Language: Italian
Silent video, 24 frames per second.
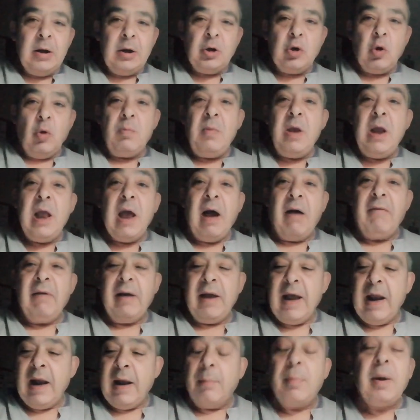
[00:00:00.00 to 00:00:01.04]
Somigliava
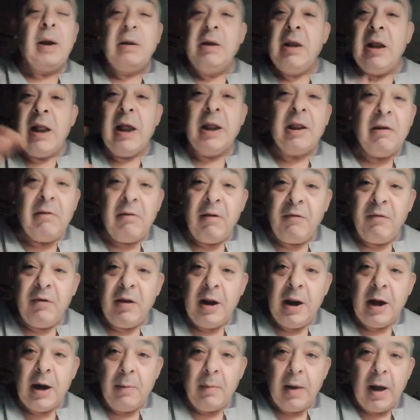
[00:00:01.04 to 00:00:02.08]
che la partita andava a
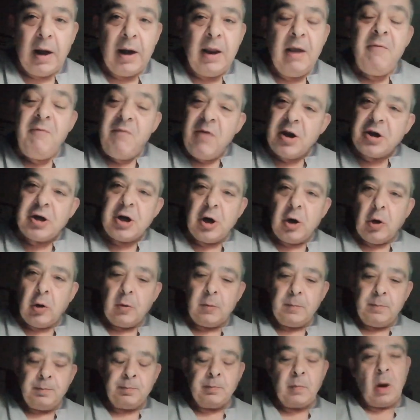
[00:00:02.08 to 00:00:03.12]
finire male, invece
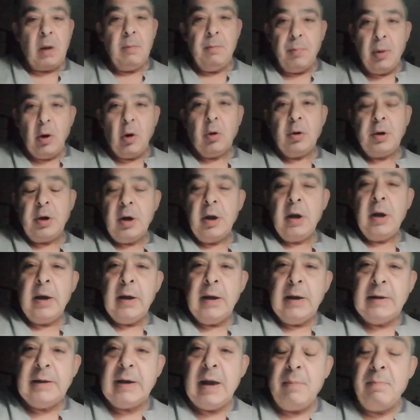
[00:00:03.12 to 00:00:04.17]
no. Poi,
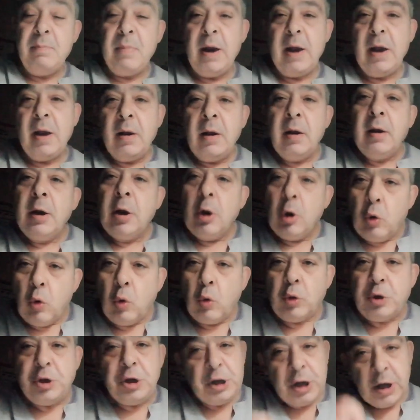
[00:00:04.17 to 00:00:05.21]
sempre
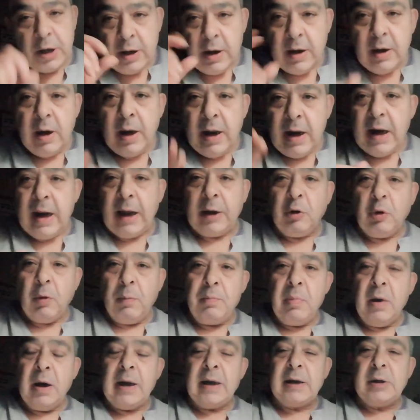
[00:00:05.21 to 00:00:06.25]
Curci, la,
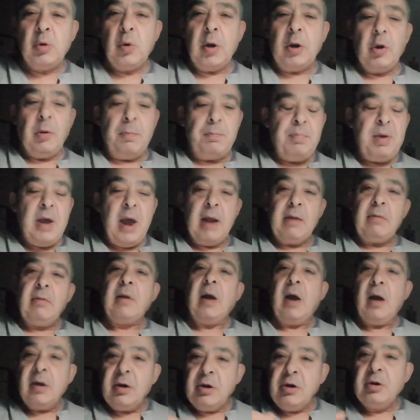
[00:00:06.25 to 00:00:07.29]
do, la sua
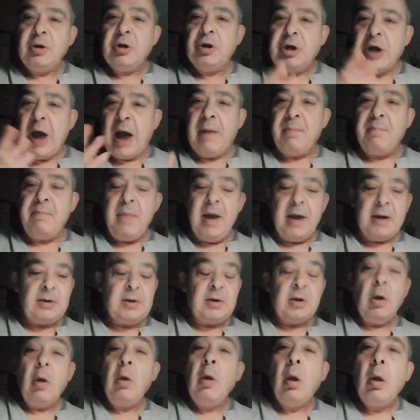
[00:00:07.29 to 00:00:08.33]
doppietta, ci ha
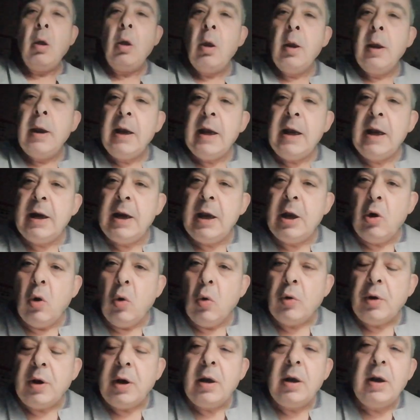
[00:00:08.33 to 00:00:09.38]
ammesso i
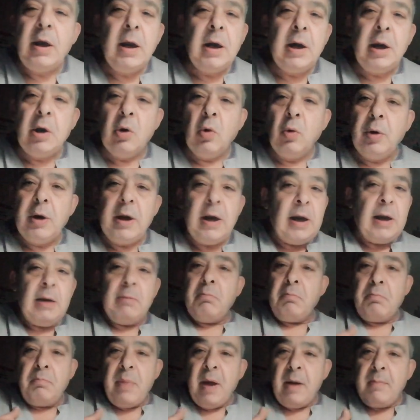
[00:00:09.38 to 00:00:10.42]
rigori, i rigori
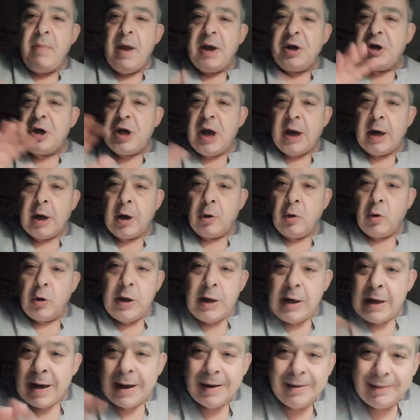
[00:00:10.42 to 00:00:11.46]
per me c'erano
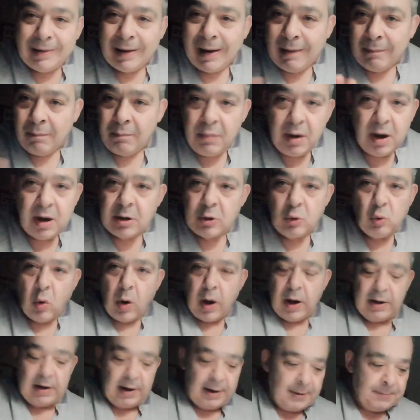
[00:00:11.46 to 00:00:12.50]
in entrambi
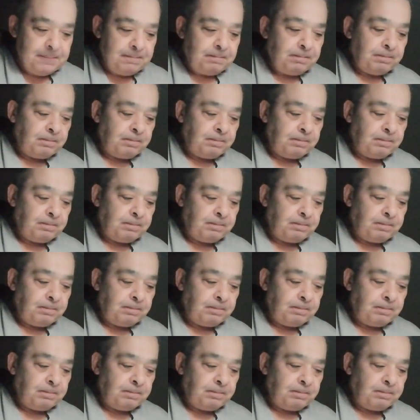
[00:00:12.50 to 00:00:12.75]
squadre.